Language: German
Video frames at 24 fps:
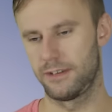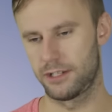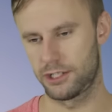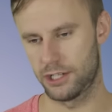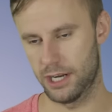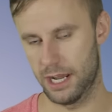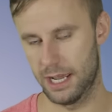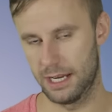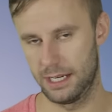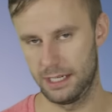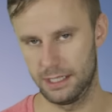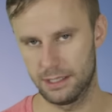
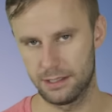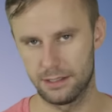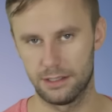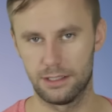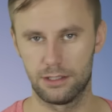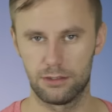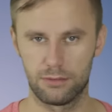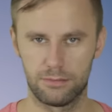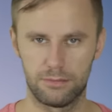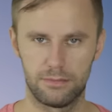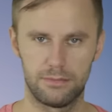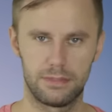Wahrscheinlich,
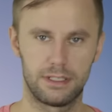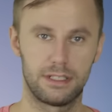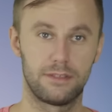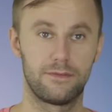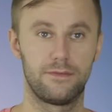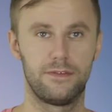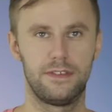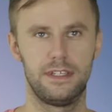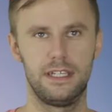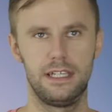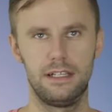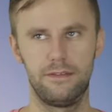nicht unbedingt
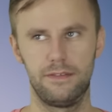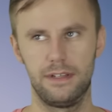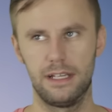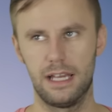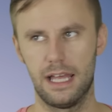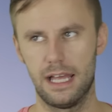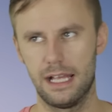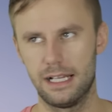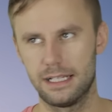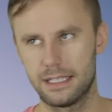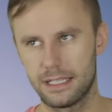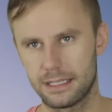viel,
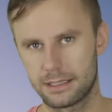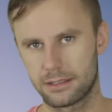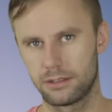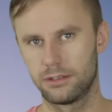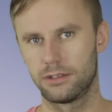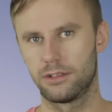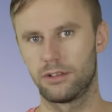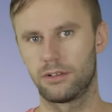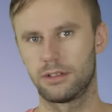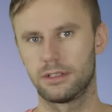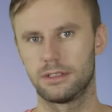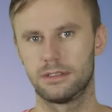viel älter. Es
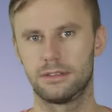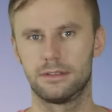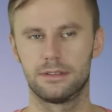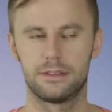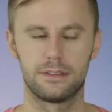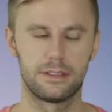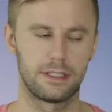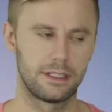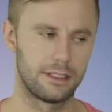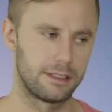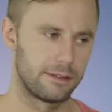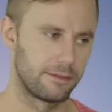könnte auch
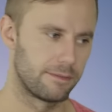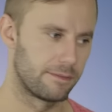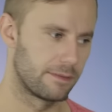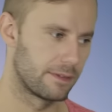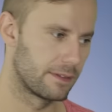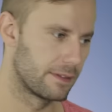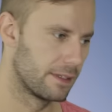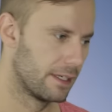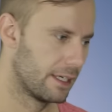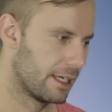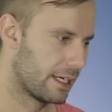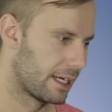ein, äh,
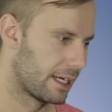ein